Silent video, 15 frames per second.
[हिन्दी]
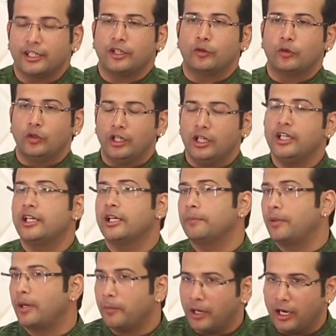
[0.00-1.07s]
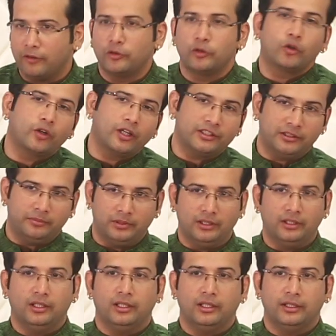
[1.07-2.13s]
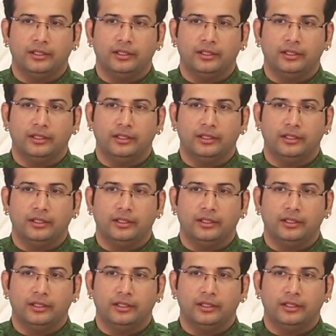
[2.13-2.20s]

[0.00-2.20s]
कि कुंडली के प्रभावों को कैसे बदलना